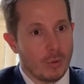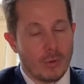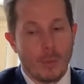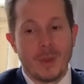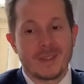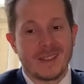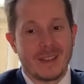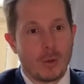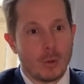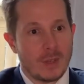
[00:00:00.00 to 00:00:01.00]
on, met un
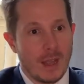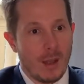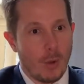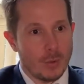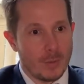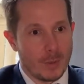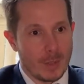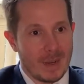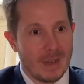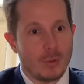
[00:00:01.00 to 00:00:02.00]
certain quota, on ne
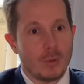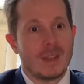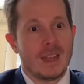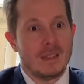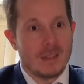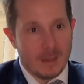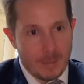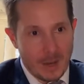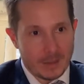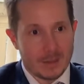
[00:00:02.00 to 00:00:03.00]
fabrique pas la totalité des
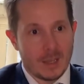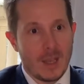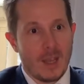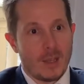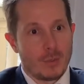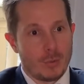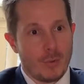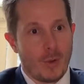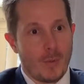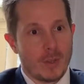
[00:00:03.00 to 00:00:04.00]
places sous
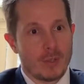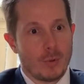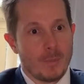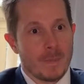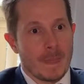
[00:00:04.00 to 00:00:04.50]
le format en question.